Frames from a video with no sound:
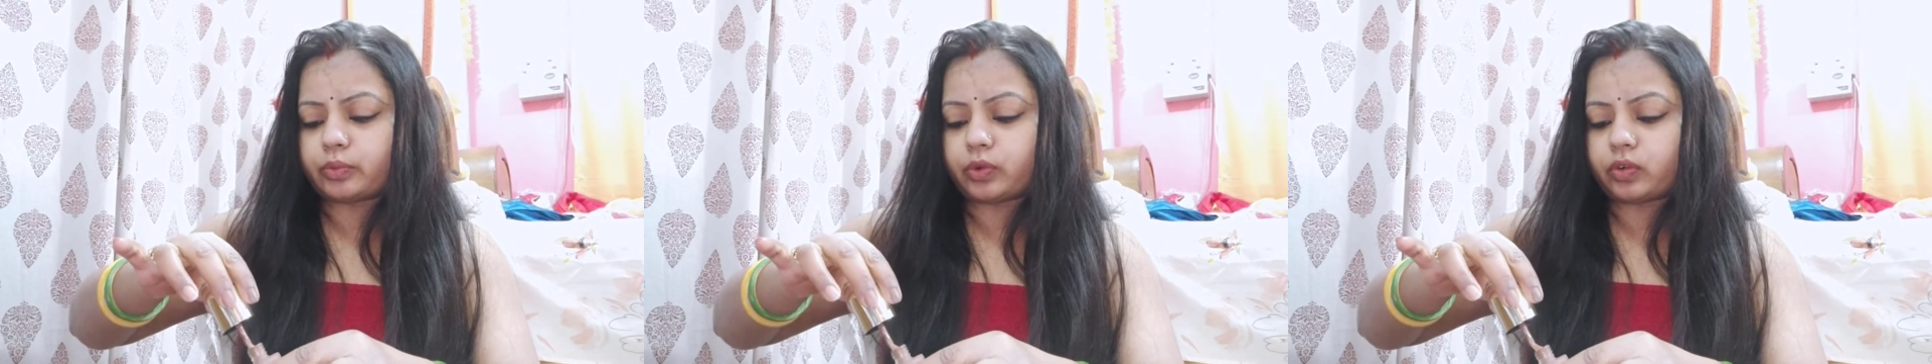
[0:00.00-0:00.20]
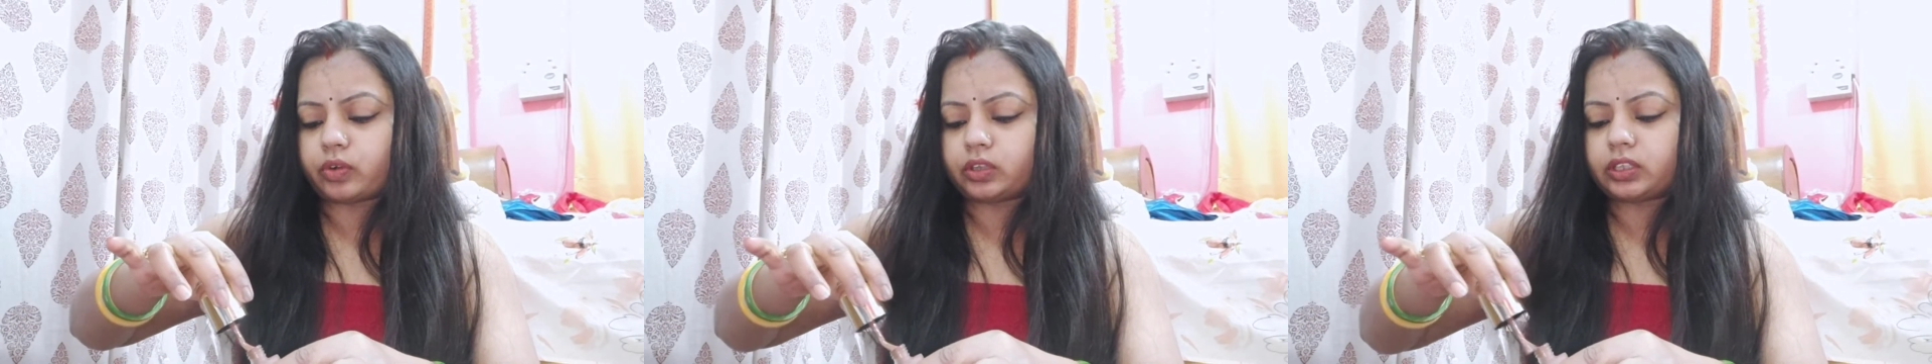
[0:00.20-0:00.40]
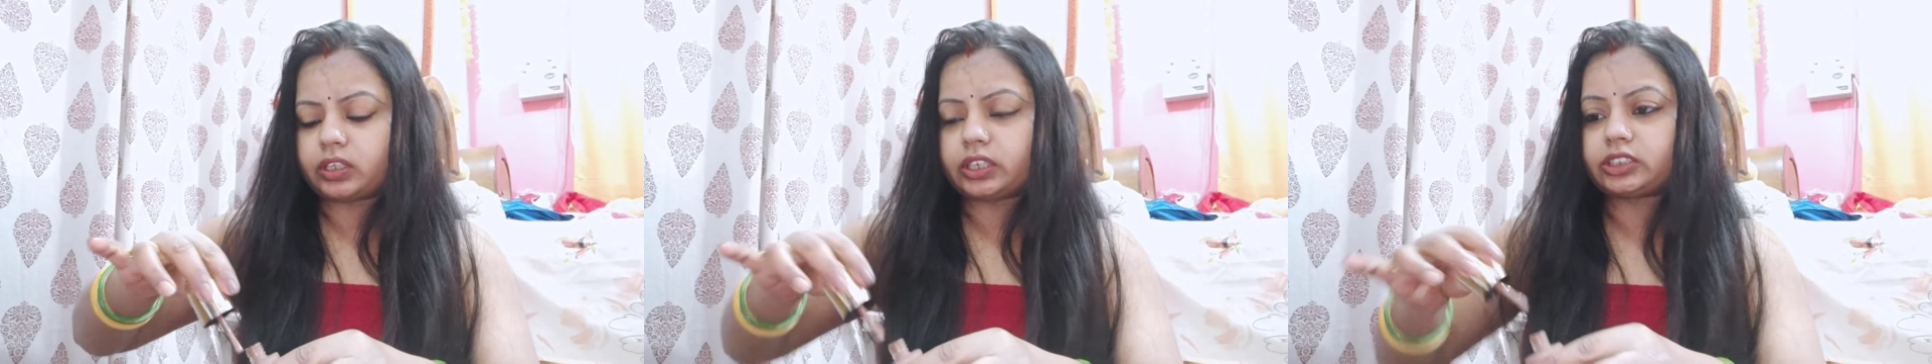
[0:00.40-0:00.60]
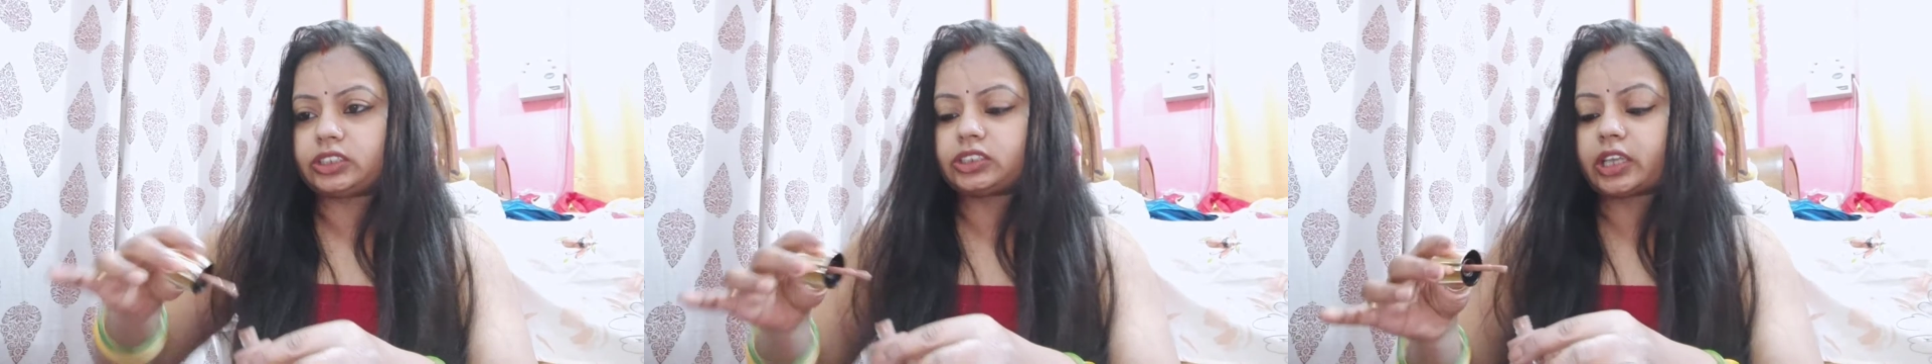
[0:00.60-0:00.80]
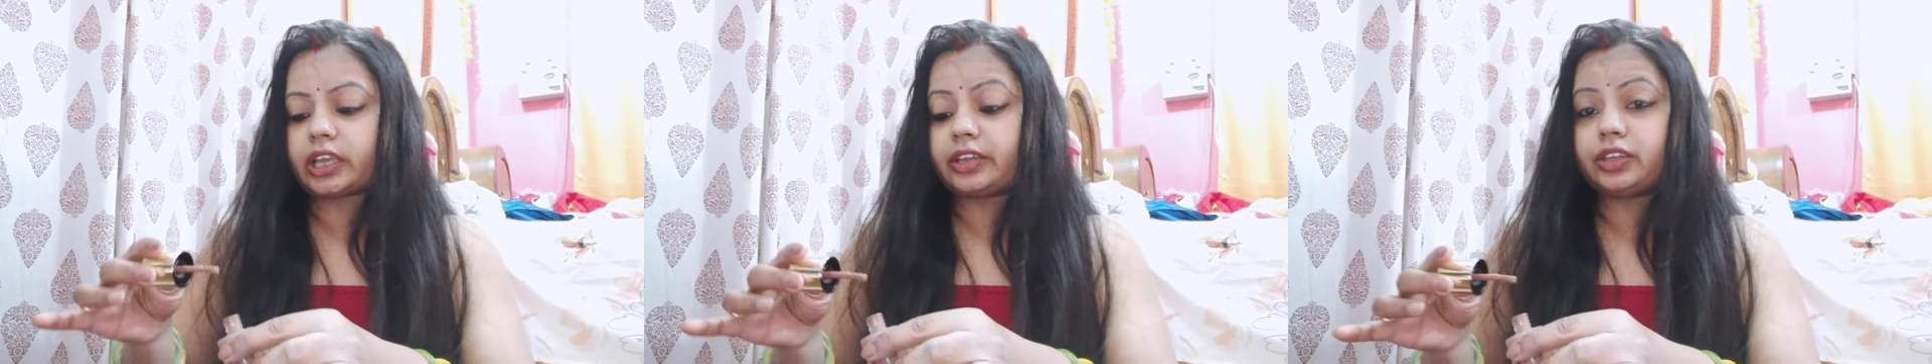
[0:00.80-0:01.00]
बहुत ही
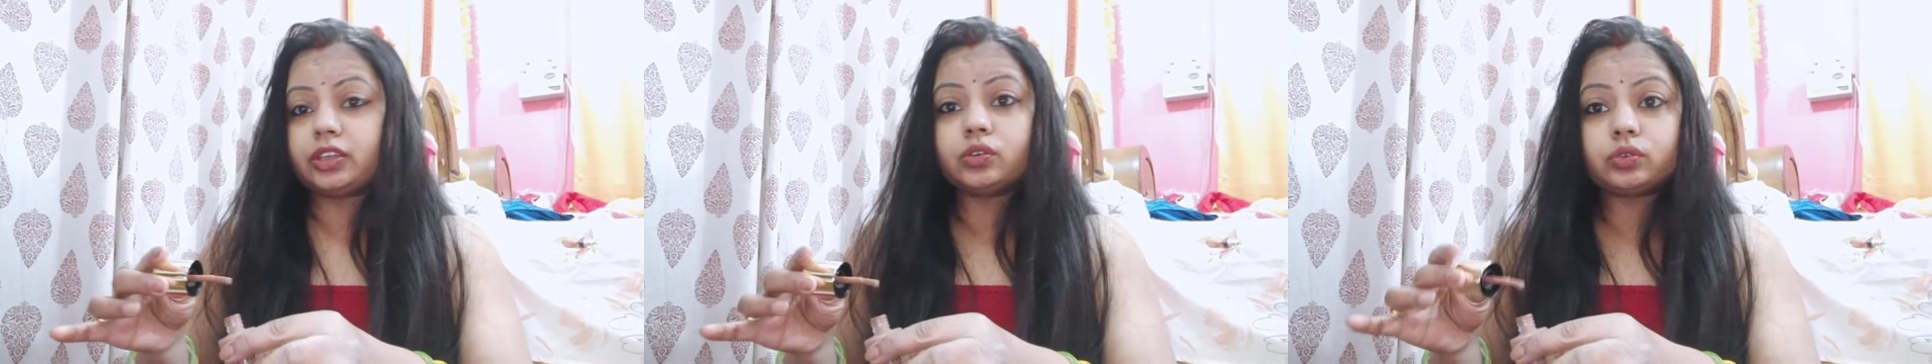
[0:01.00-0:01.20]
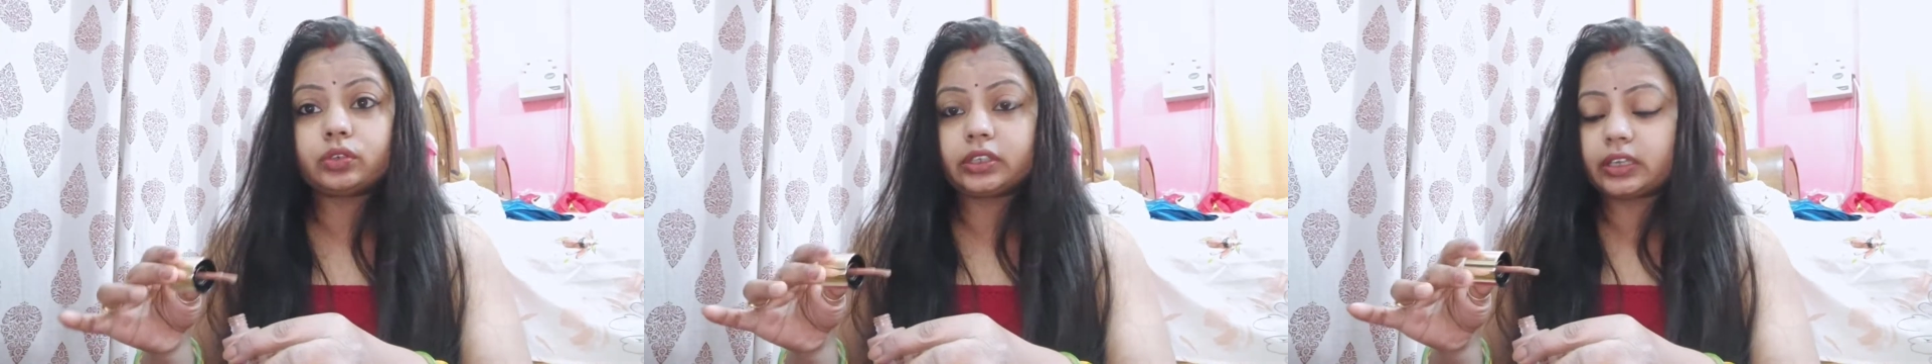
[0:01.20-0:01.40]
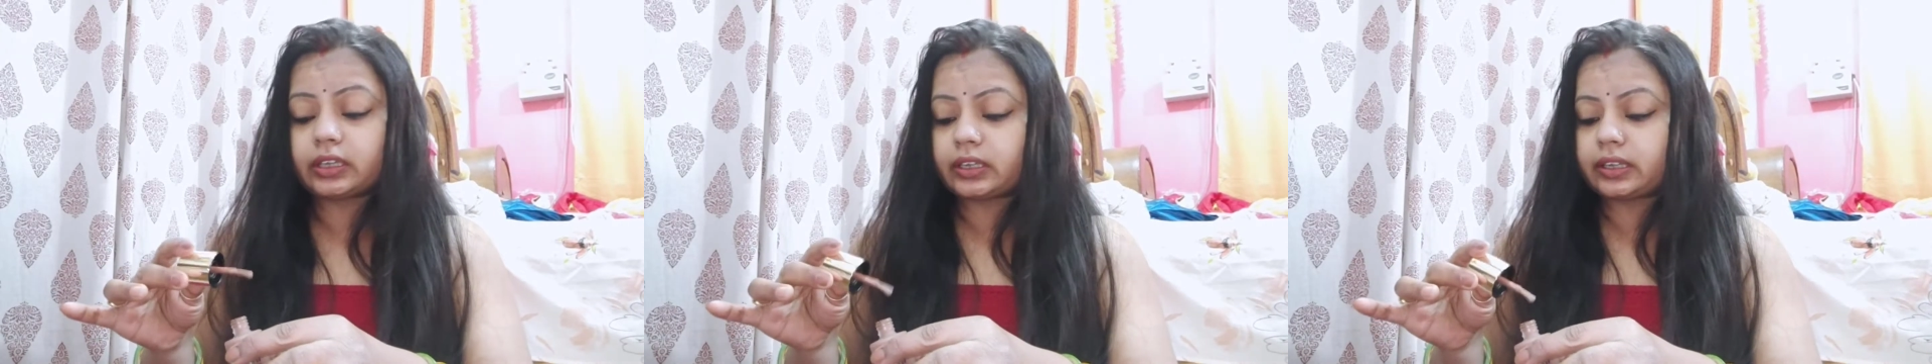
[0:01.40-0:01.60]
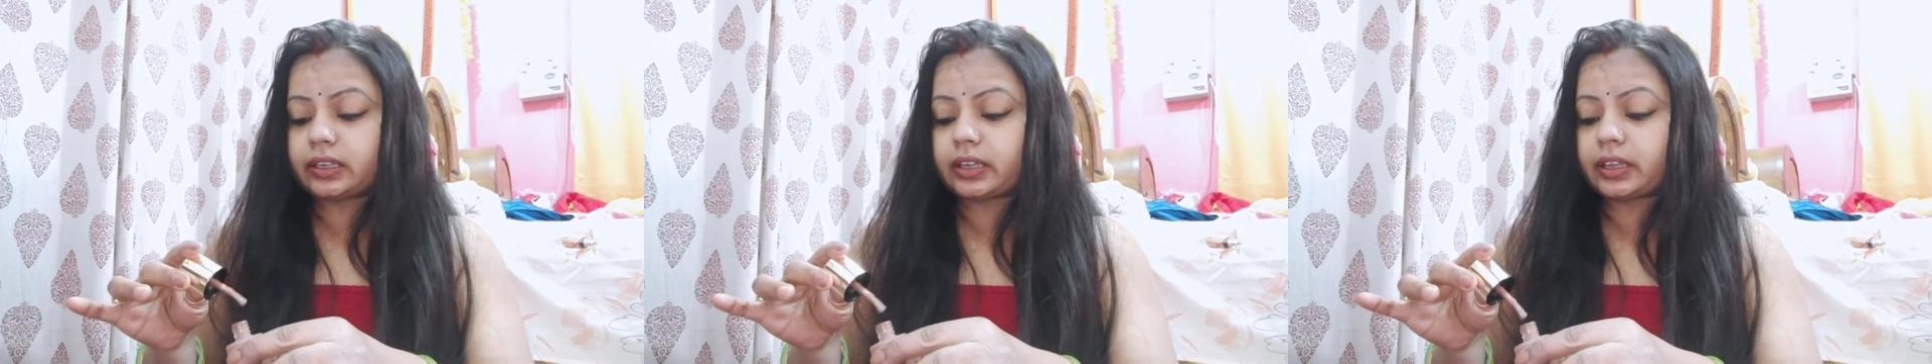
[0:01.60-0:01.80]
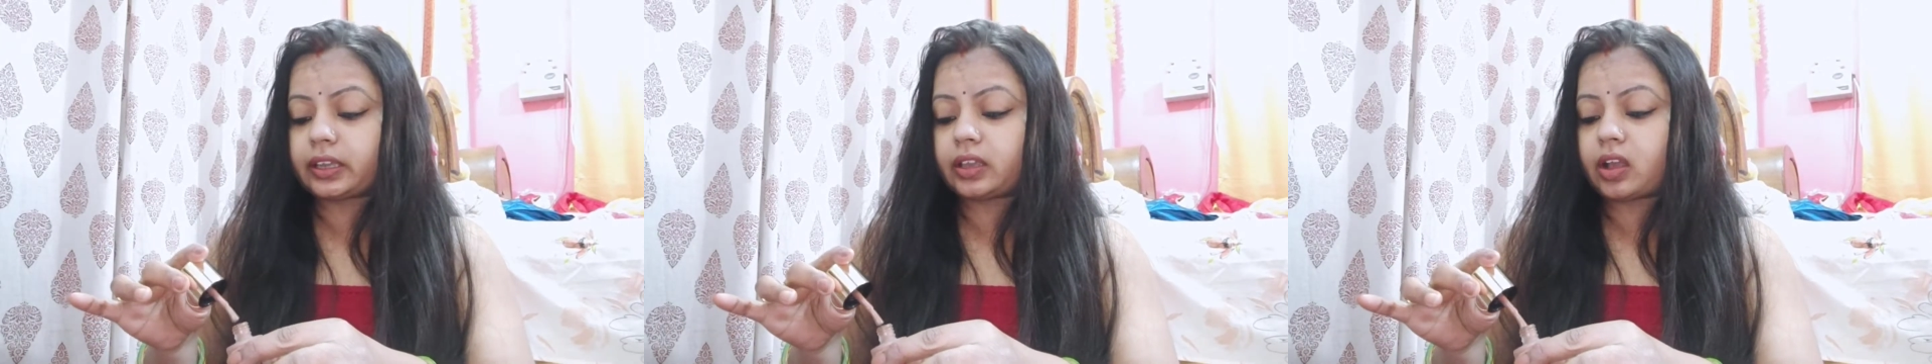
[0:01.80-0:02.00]
अच्छा है न्यूड कलर
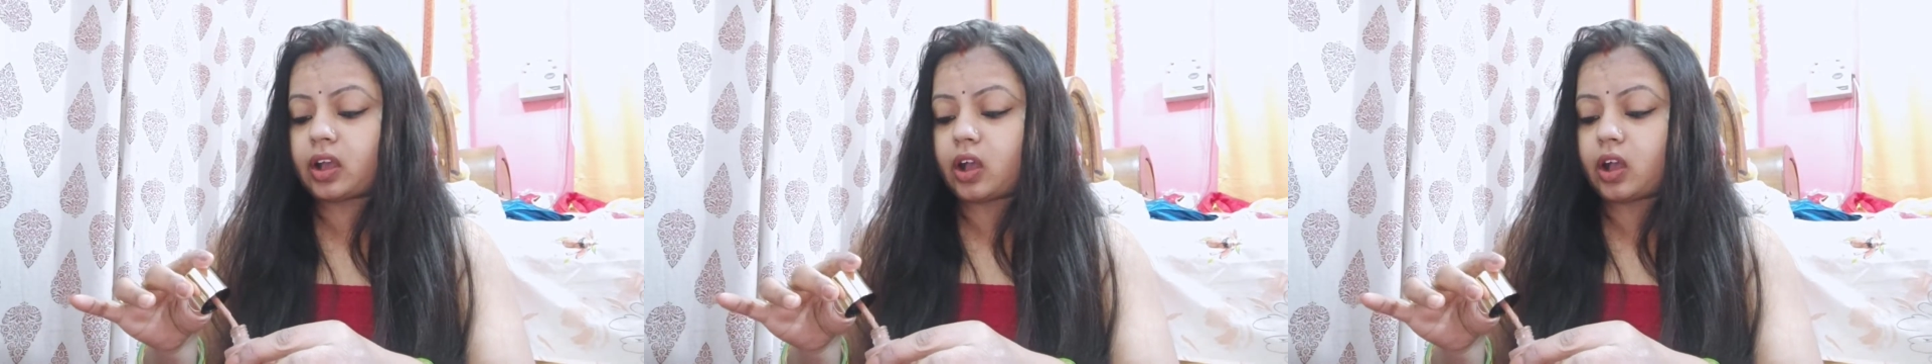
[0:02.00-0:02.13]
है